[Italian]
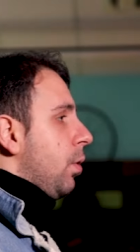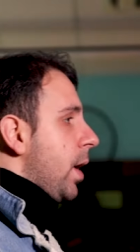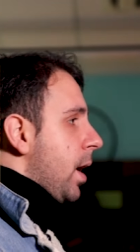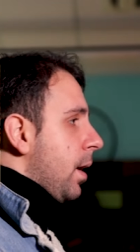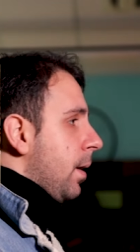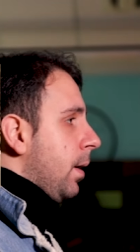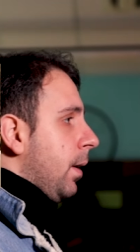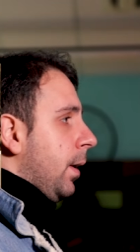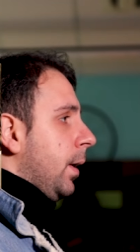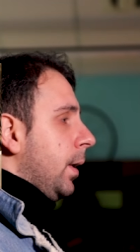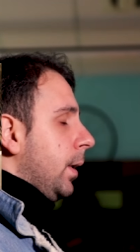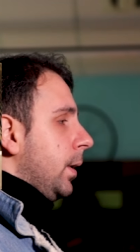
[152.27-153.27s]
lo è
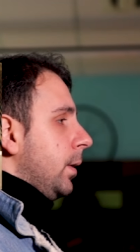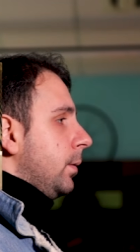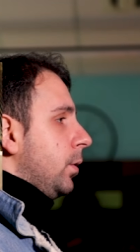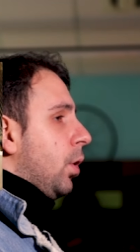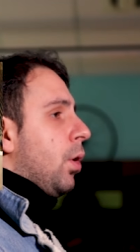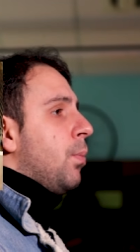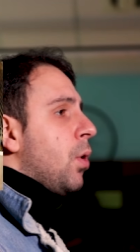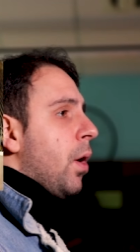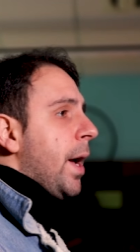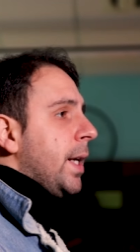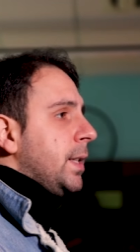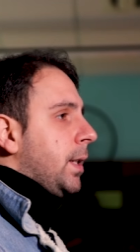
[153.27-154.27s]
non lo
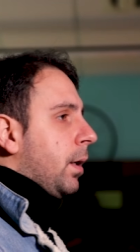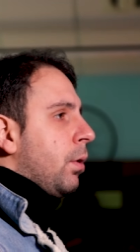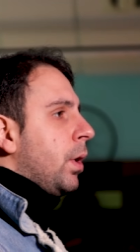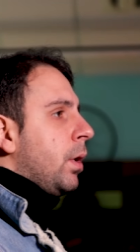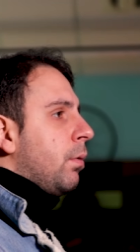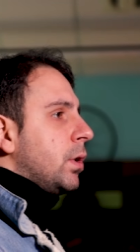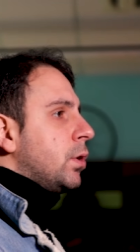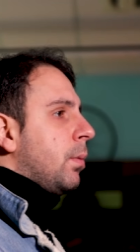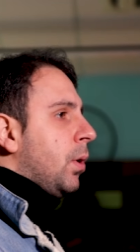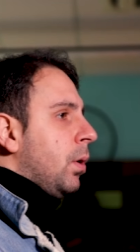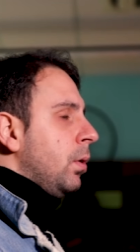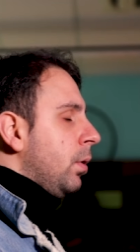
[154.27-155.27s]
può essere, non in questo
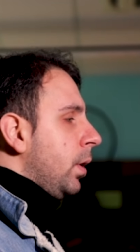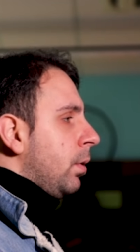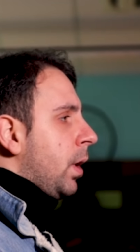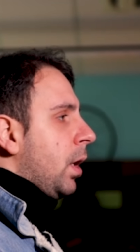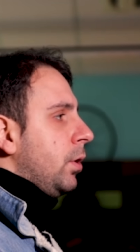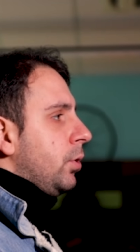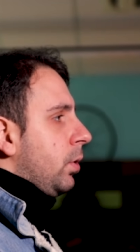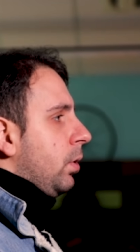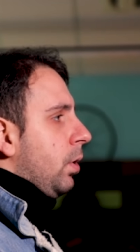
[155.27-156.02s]
mondo e non al giorno